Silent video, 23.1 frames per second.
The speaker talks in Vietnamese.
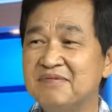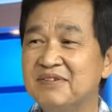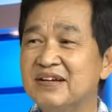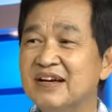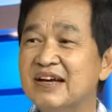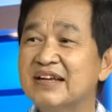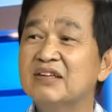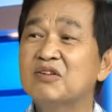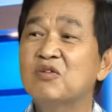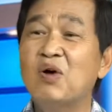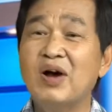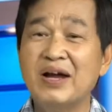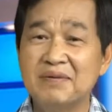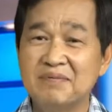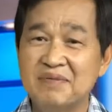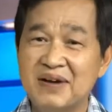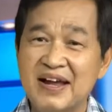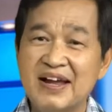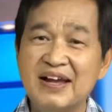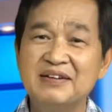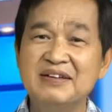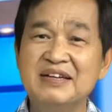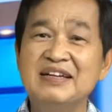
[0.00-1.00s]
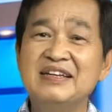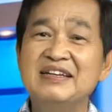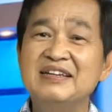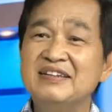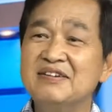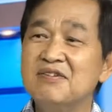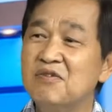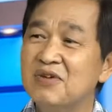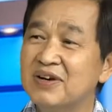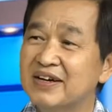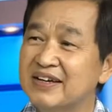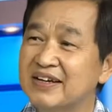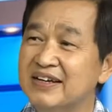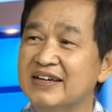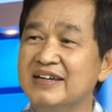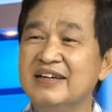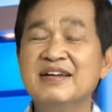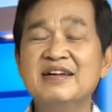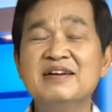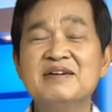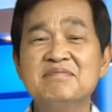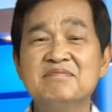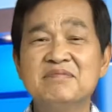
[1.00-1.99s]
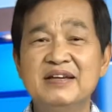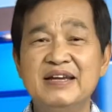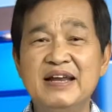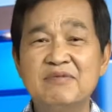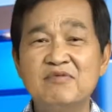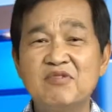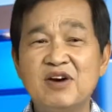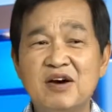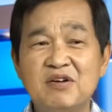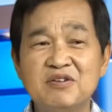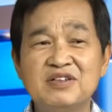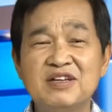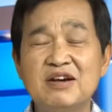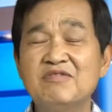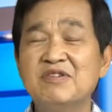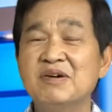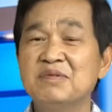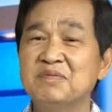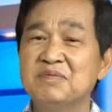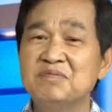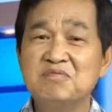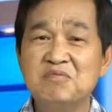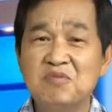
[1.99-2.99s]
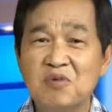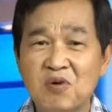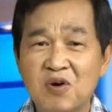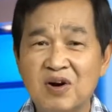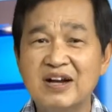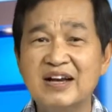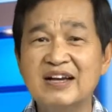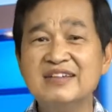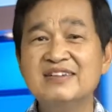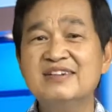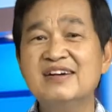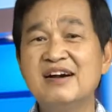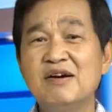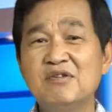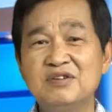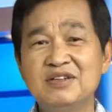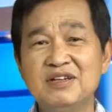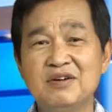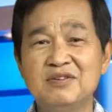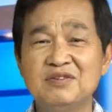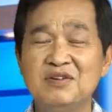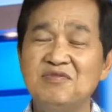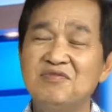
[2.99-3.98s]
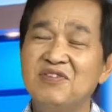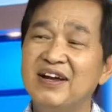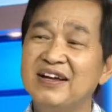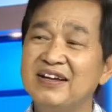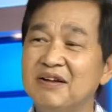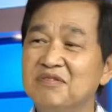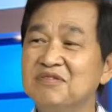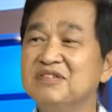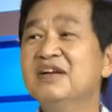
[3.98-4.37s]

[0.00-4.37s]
những cái thoải mái ở đất nước Hoa Kỳ mình đem qua Âu Châu, và buộc các nước Âu Châu nó phải giống